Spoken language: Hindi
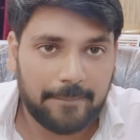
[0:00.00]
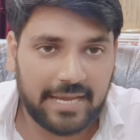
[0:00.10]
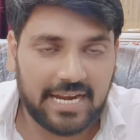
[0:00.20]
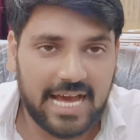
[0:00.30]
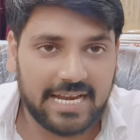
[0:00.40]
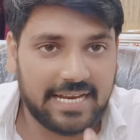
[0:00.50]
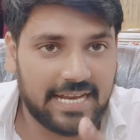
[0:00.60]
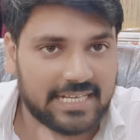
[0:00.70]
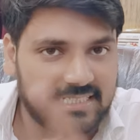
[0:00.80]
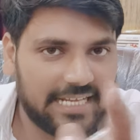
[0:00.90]
पहला
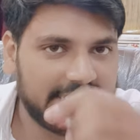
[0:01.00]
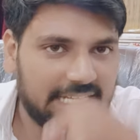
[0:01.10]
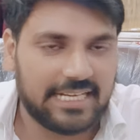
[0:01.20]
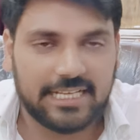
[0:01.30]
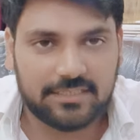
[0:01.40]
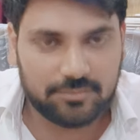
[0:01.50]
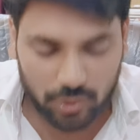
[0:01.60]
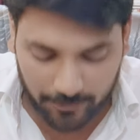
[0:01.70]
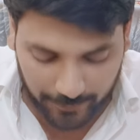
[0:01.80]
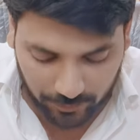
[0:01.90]
नगद लेन देन के
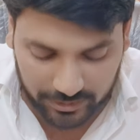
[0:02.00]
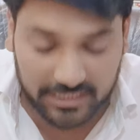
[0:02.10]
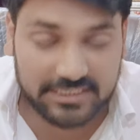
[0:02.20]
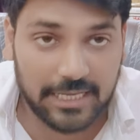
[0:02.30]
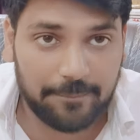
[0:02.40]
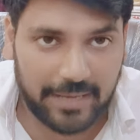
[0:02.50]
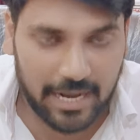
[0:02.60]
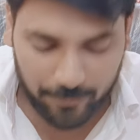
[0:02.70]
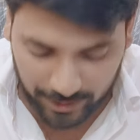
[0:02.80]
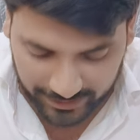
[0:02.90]
तौर पे वो ठगते हैं
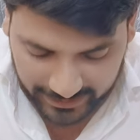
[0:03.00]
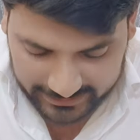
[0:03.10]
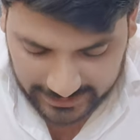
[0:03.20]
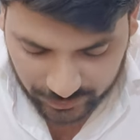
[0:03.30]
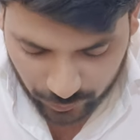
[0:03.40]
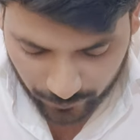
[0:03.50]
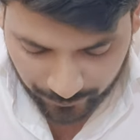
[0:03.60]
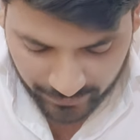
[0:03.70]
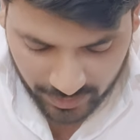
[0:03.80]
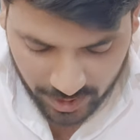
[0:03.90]
पहला पॉइंट ये साथियों
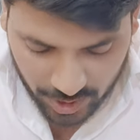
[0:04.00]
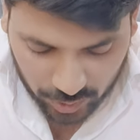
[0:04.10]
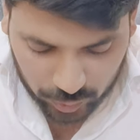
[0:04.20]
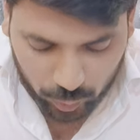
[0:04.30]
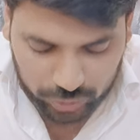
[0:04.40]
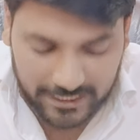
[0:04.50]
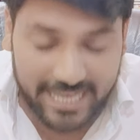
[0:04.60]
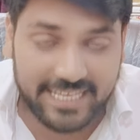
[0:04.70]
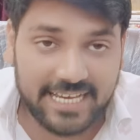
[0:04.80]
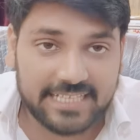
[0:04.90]
दूसरा
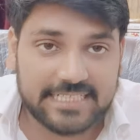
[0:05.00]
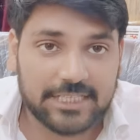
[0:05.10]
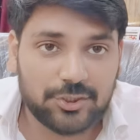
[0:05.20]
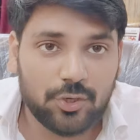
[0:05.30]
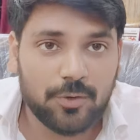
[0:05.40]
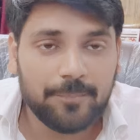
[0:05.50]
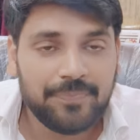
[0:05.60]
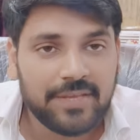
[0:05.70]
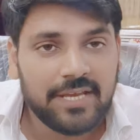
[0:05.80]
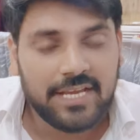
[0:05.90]
ये है साथियों
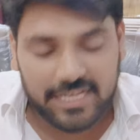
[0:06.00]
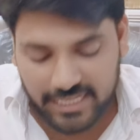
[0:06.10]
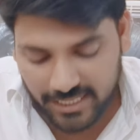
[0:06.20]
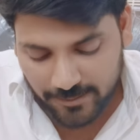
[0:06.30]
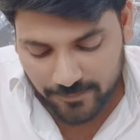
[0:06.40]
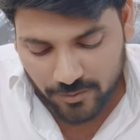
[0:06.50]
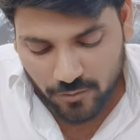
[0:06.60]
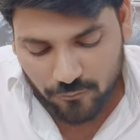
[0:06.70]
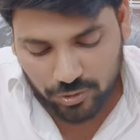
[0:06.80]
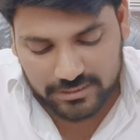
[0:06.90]
कि
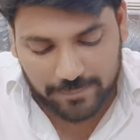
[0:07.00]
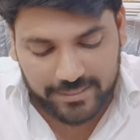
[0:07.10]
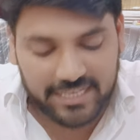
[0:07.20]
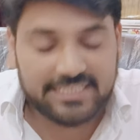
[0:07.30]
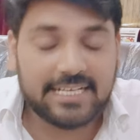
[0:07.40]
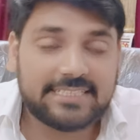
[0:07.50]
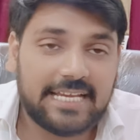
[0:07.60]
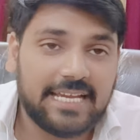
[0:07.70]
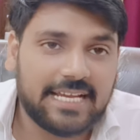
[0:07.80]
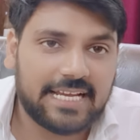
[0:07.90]
वो धमकी देते
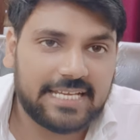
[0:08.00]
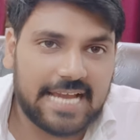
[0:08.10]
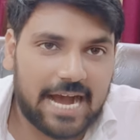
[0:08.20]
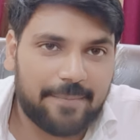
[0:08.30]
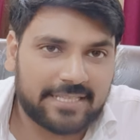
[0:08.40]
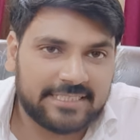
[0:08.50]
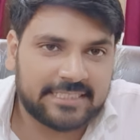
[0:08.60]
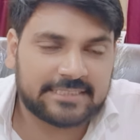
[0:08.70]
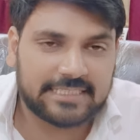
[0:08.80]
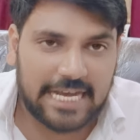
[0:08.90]
हैं कि, कि आबादी
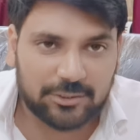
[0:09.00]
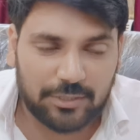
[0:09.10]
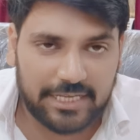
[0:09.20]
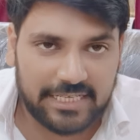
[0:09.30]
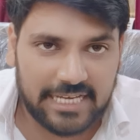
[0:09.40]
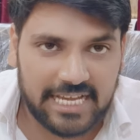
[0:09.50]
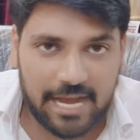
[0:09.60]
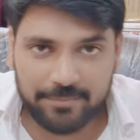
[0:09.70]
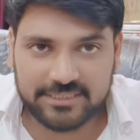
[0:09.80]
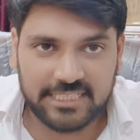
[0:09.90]
से सटा तो नहीं है
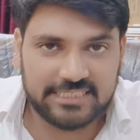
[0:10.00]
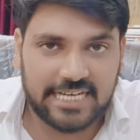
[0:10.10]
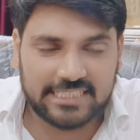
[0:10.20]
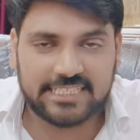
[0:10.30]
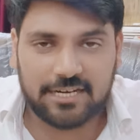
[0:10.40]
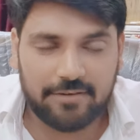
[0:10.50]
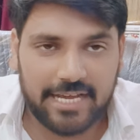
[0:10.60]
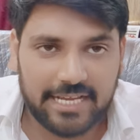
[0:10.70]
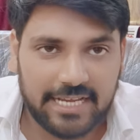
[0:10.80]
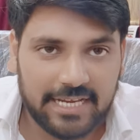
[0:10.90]
हम इसकी जांच
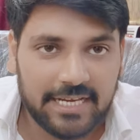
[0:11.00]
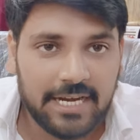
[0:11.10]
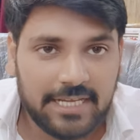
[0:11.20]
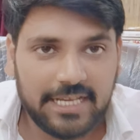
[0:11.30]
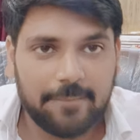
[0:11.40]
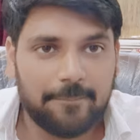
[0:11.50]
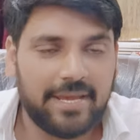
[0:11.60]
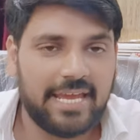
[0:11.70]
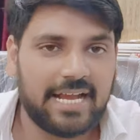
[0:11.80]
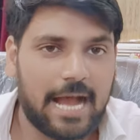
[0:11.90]
करवाएंगे ठीक है
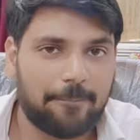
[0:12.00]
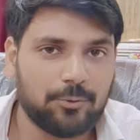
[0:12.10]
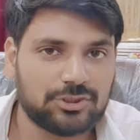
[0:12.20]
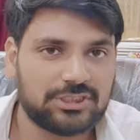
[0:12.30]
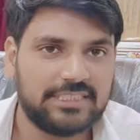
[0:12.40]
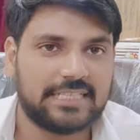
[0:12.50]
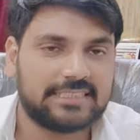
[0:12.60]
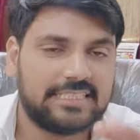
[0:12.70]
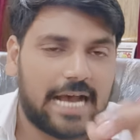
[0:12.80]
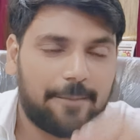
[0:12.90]
मैं एक आपको सीधा
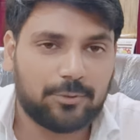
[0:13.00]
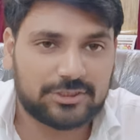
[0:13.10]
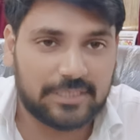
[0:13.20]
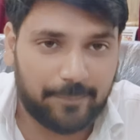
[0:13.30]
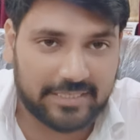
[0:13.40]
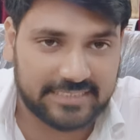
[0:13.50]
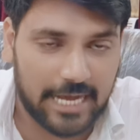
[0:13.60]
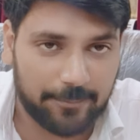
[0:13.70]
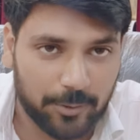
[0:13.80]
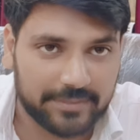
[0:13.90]
सीधा आपको सिंपल सा
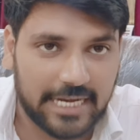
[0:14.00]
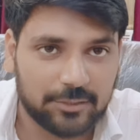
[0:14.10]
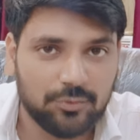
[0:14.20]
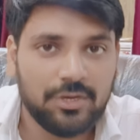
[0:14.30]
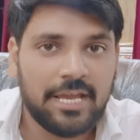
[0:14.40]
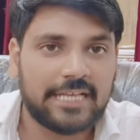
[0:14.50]
आपको बता दूं